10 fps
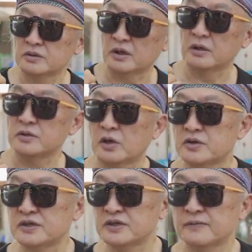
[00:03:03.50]
小小
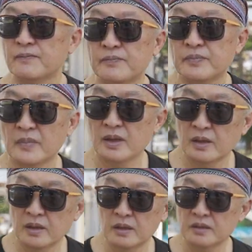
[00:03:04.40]
时，
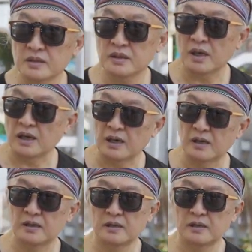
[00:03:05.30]
啊，